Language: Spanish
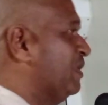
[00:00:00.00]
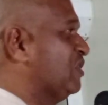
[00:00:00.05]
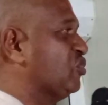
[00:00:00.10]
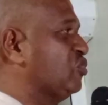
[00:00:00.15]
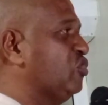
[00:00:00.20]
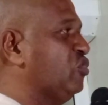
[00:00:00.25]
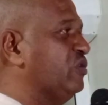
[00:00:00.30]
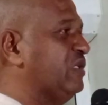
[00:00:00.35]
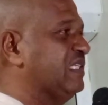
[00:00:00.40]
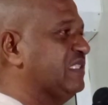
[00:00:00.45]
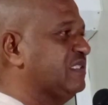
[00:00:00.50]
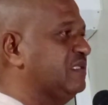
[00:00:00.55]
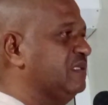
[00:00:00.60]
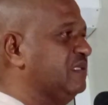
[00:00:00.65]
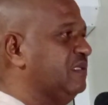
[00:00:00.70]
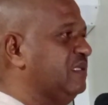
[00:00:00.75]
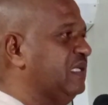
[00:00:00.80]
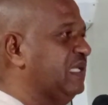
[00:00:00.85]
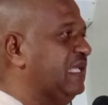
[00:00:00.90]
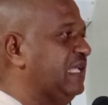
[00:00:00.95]
personas
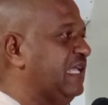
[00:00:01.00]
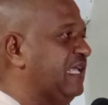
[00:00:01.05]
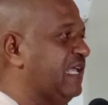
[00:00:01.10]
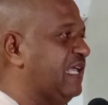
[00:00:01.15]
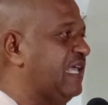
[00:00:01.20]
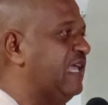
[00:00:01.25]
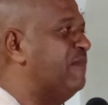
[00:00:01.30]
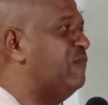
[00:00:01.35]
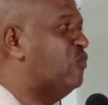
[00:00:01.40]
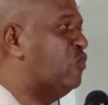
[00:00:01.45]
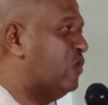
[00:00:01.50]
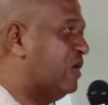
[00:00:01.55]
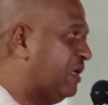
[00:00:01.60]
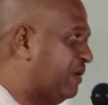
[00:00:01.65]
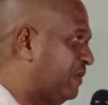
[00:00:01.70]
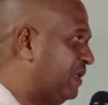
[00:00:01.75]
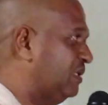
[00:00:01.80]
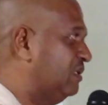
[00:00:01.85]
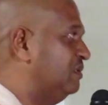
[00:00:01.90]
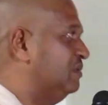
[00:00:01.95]
que
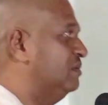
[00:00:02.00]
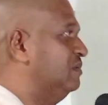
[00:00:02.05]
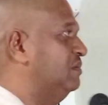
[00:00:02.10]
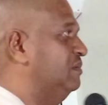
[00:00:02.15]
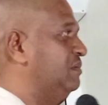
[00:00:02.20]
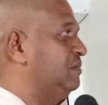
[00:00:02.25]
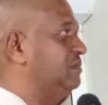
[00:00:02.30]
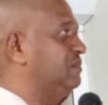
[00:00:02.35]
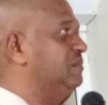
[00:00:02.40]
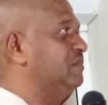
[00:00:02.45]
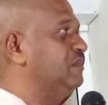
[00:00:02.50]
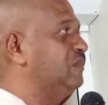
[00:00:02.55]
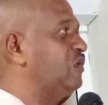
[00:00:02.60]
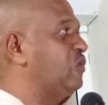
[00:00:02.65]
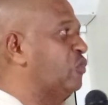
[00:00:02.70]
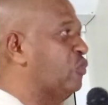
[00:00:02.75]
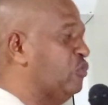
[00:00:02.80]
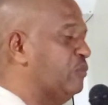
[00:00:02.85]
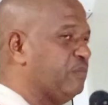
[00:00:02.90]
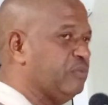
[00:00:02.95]
mueven
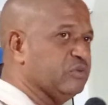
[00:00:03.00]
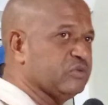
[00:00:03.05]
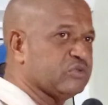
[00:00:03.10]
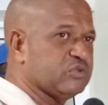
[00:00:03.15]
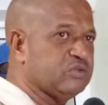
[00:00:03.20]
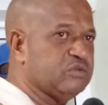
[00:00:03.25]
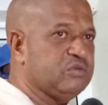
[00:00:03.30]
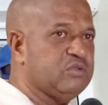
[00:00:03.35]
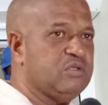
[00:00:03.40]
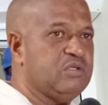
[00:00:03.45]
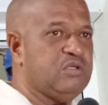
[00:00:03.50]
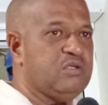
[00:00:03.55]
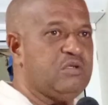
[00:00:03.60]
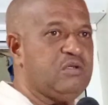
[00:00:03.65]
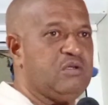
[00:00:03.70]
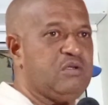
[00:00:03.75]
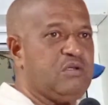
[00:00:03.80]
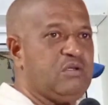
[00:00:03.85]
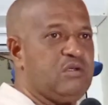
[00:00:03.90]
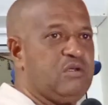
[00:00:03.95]
grupos
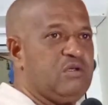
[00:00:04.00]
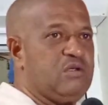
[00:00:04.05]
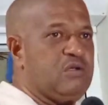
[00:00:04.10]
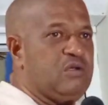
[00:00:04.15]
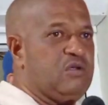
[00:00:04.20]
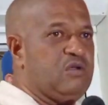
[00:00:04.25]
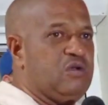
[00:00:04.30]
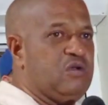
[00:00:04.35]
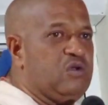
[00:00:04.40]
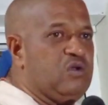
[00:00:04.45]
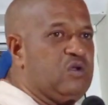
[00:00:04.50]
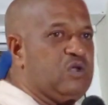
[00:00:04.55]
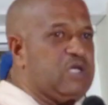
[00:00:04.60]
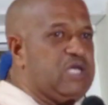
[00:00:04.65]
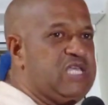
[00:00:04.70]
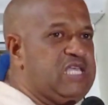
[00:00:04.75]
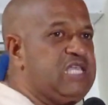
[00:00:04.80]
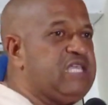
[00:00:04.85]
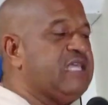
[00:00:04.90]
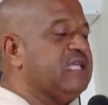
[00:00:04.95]

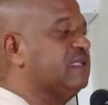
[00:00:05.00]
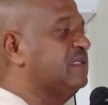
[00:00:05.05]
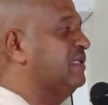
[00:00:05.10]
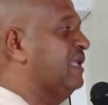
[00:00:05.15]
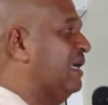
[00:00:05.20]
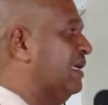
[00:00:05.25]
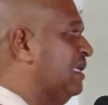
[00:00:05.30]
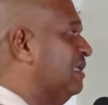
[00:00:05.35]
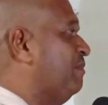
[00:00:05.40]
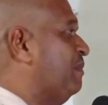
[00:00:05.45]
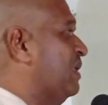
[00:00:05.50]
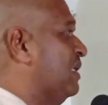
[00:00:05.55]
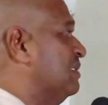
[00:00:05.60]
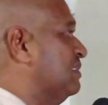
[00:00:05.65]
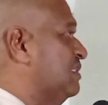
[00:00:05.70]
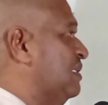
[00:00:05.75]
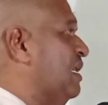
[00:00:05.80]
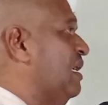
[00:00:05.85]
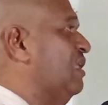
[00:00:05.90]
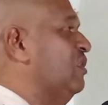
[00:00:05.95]
y que están
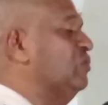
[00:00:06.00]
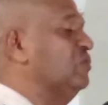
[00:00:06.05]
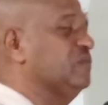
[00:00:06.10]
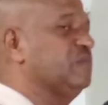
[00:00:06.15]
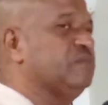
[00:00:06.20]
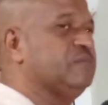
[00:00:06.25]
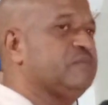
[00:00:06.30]
esperanzados